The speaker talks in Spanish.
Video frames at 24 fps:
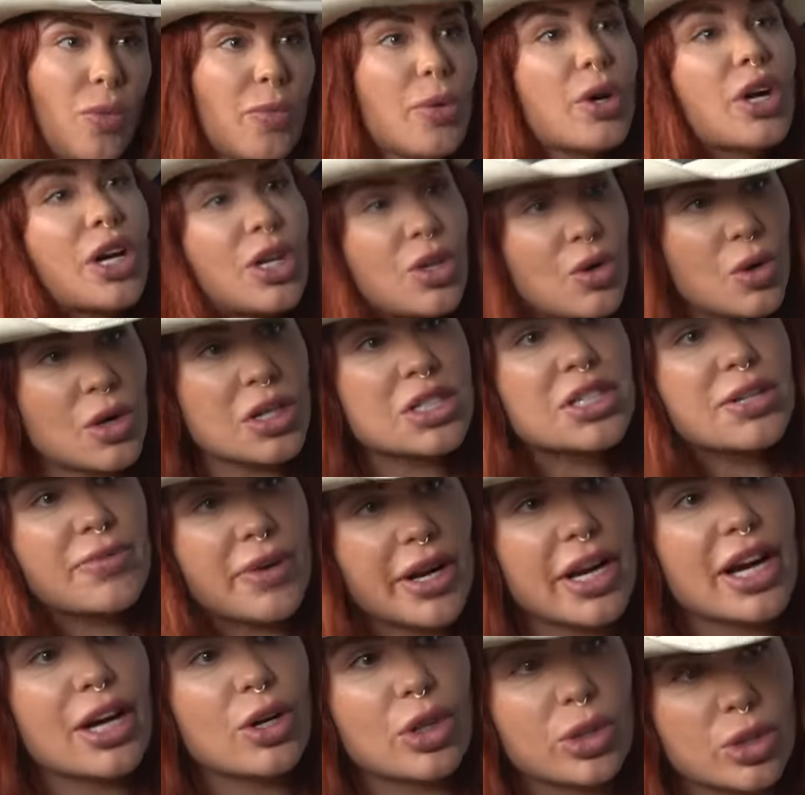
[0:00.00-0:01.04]
porque yo recibía
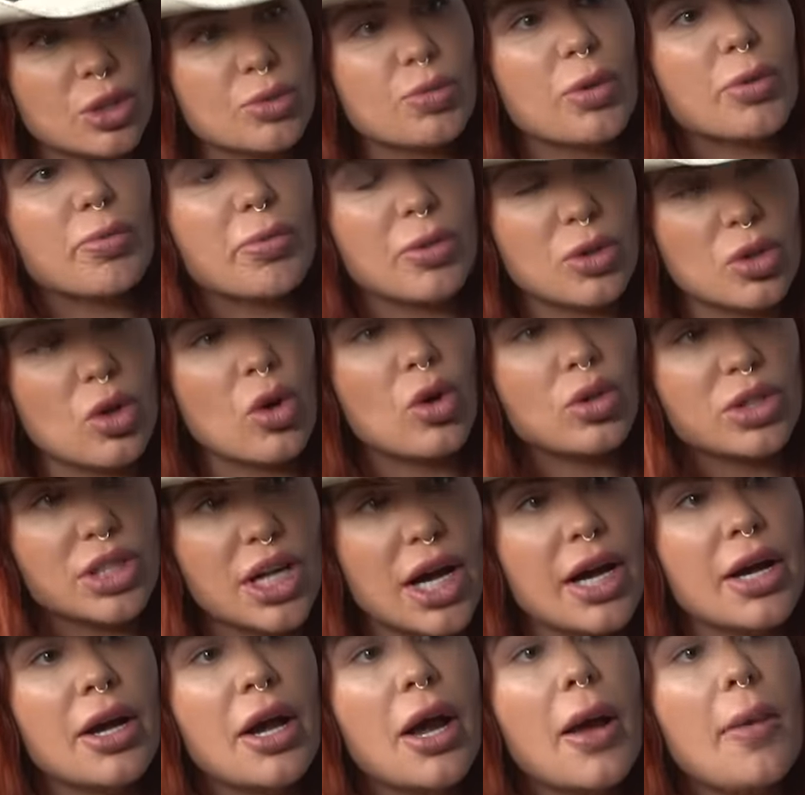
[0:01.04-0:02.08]
ingresos por yo, o
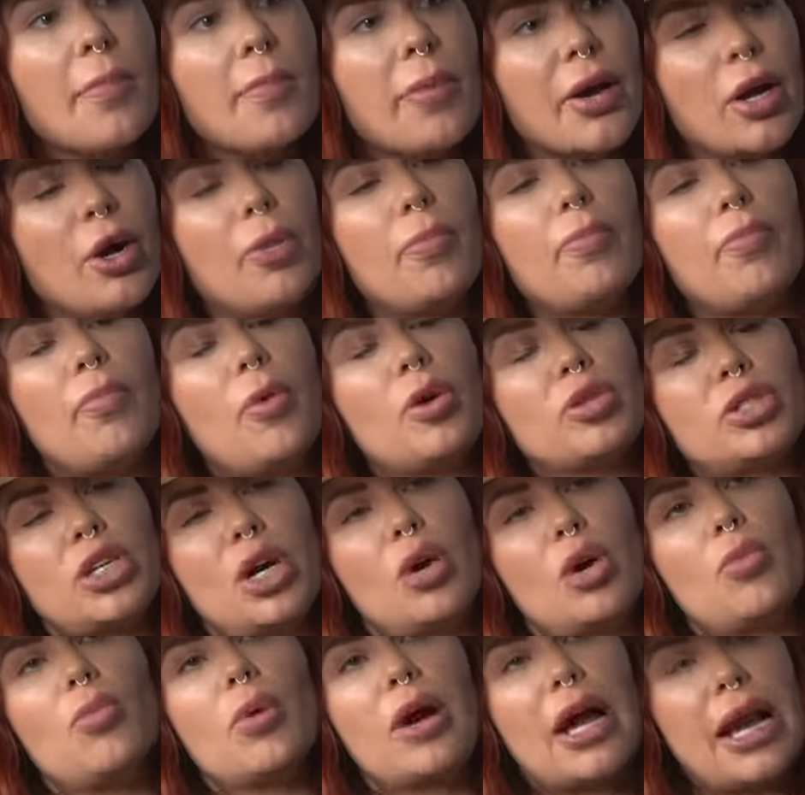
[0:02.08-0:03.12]
sea, pero, o sea,
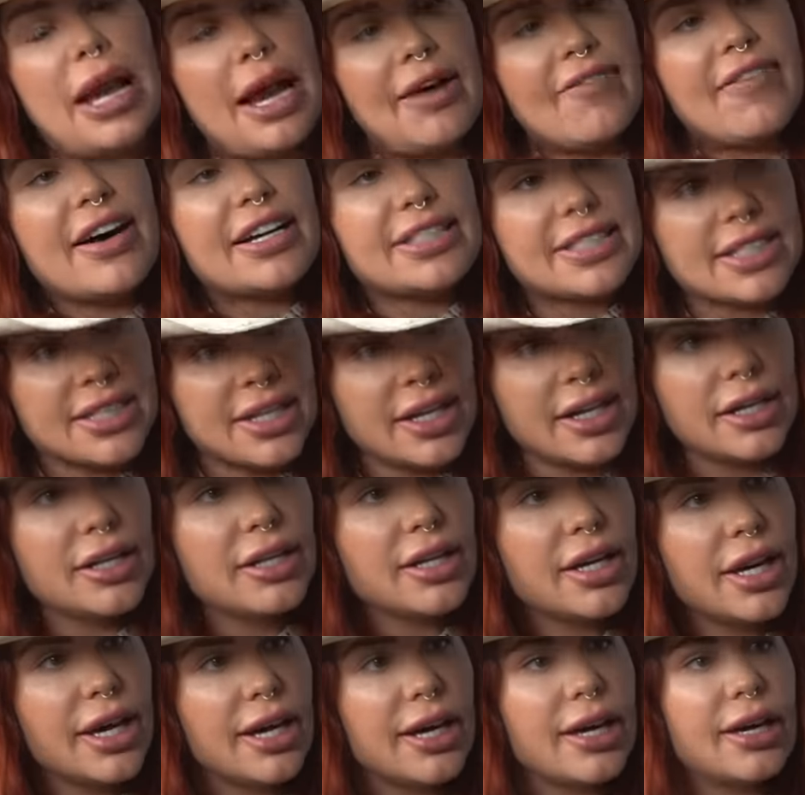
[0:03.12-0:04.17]
como que la base,
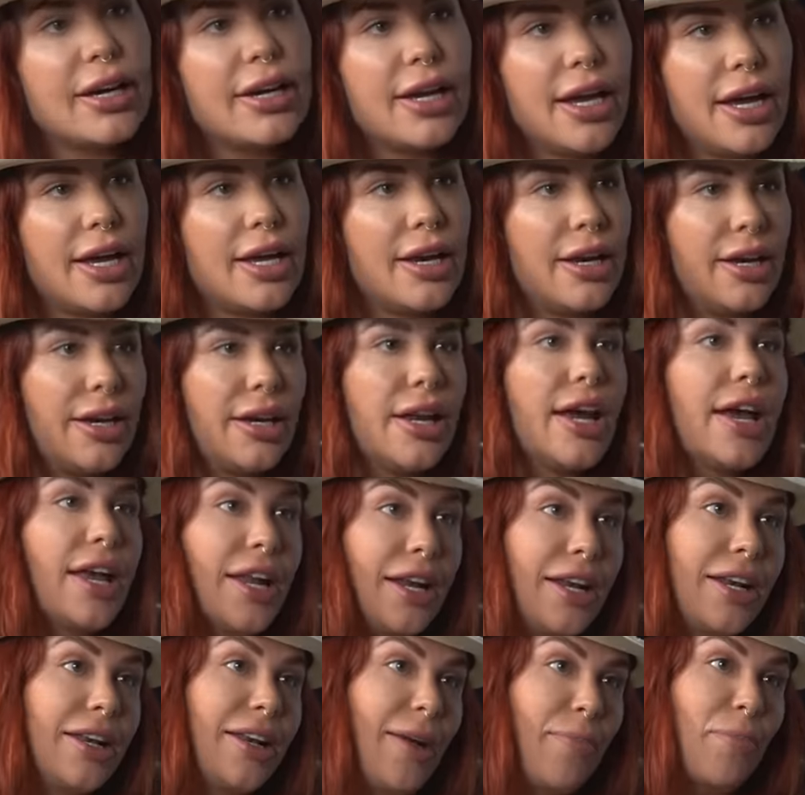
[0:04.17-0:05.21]
él,
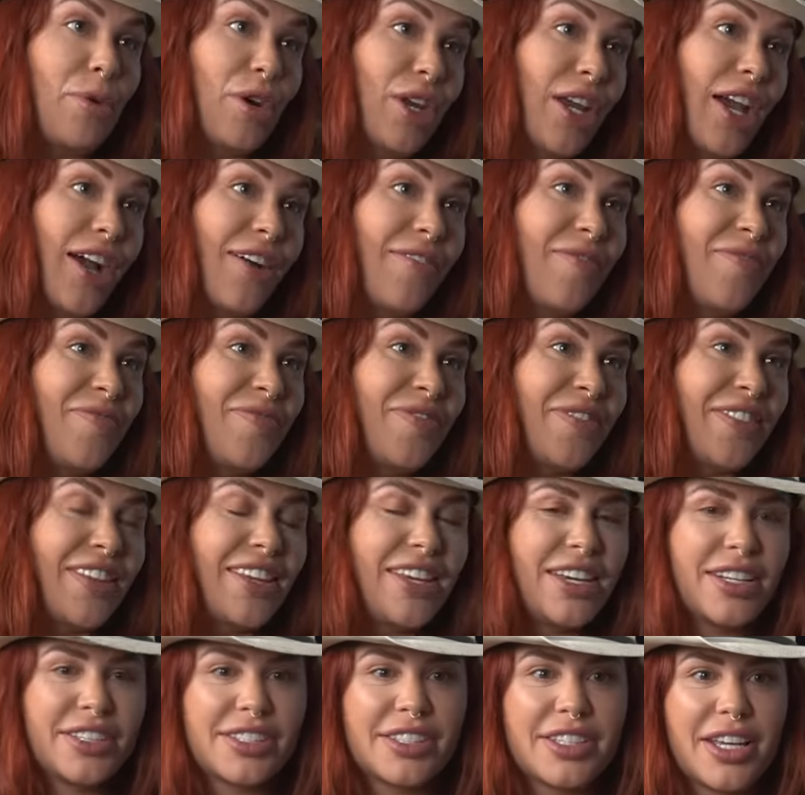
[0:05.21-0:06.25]
la ponía. Y
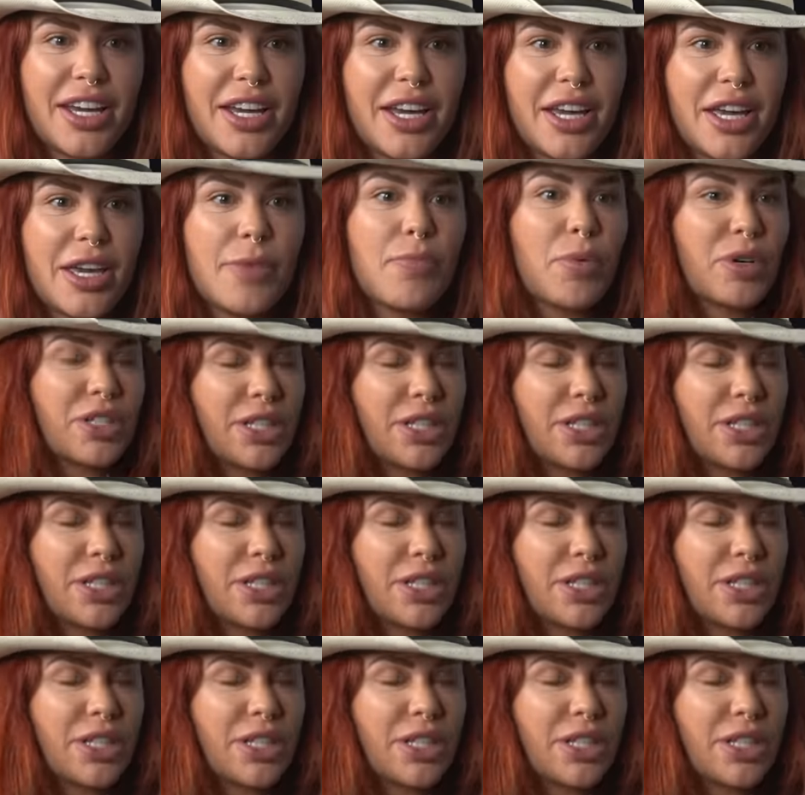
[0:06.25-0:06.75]
este, y pues